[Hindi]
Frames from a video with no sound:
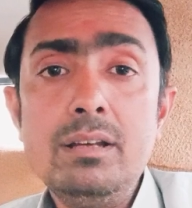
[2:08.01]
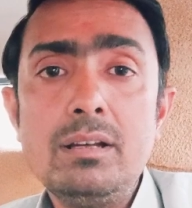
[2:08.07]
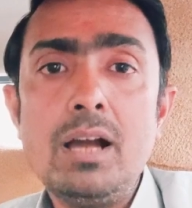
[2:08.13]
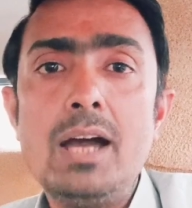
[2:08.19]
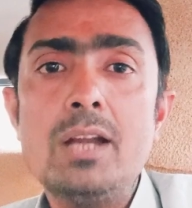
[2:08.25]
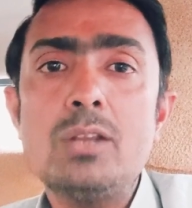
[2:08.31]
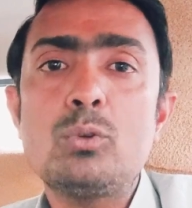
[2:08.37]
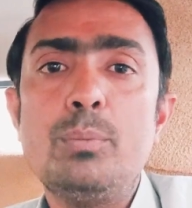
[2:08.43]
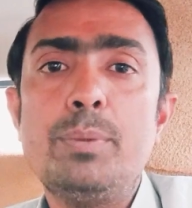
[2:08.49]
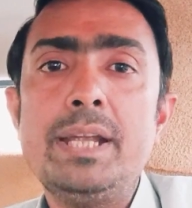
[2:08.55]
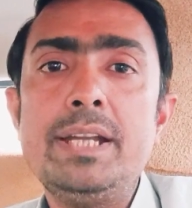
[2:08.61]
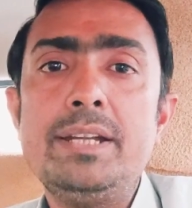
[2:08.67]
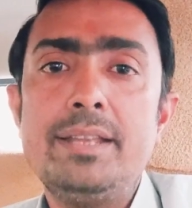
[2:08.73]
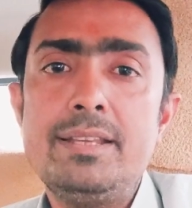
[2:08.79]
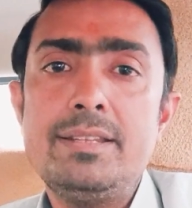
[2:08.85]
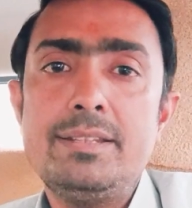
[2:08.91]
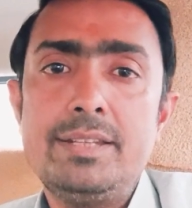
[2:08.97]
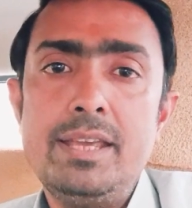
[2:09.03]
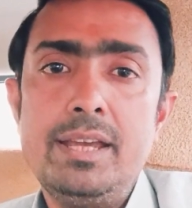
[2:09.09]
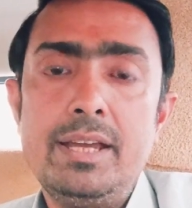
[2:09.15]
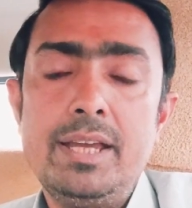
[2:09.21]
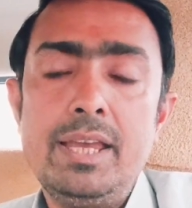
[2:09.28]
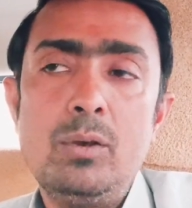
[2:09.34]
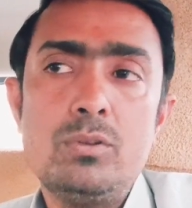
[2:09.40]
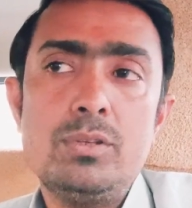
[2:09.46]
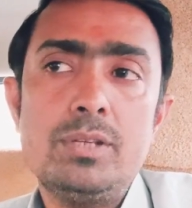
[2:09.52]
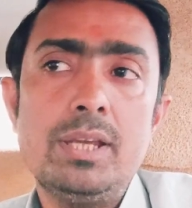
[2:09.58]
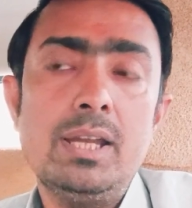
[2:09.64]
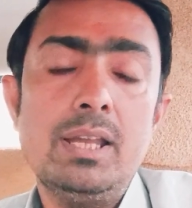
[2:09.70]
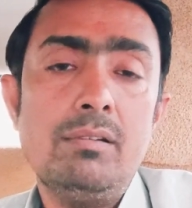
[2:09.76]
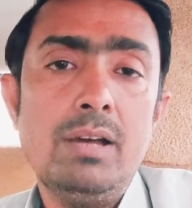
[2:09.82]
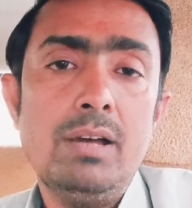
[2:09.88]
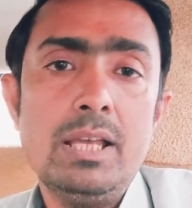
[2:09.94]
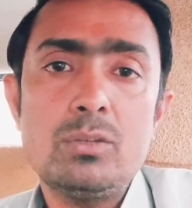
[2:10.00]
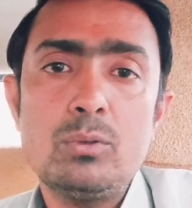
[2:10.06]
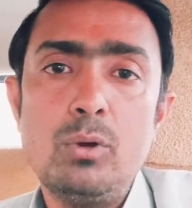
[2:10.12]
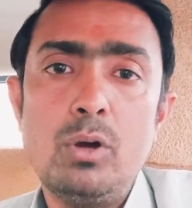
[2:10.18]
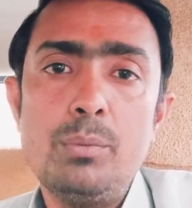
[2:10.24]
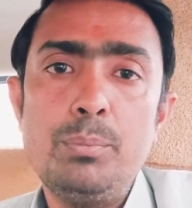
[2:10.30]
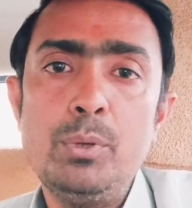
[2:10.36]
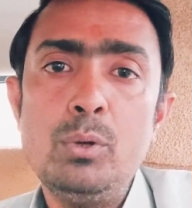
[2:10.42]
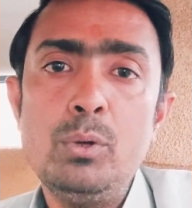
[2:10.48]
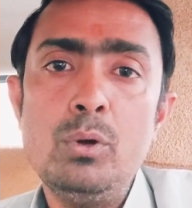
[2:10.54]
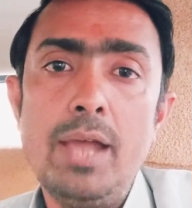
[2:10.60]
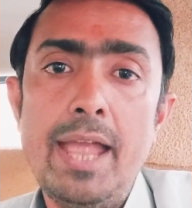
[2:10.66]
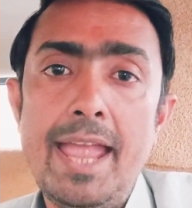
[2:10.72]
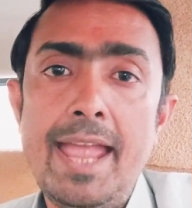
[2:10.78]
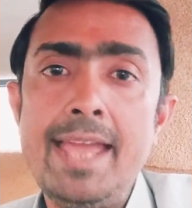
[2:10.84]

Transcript: कार्स को भाई टेस्ट किया गया और उसके अलावा स्कॉर्पियो